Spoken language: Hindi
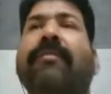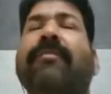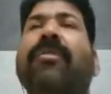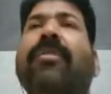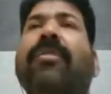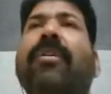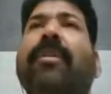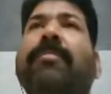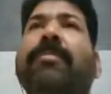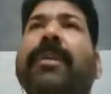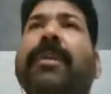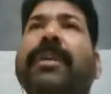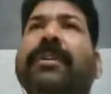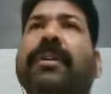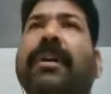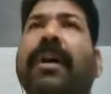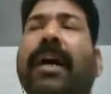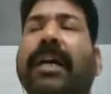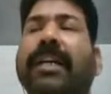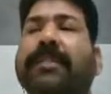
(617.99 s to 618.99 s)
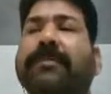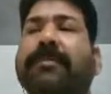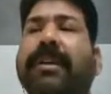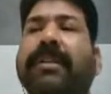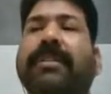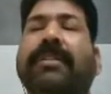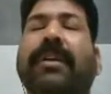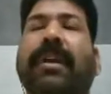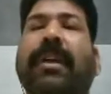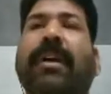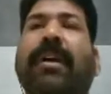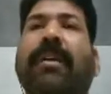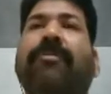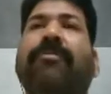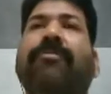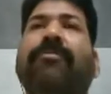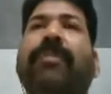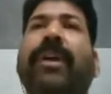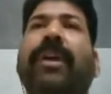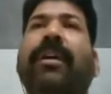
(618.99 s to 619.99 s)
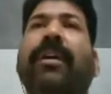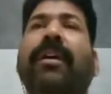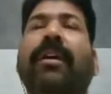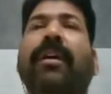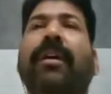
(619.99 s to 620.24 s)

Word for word: वो अपने आसपास के गाँव में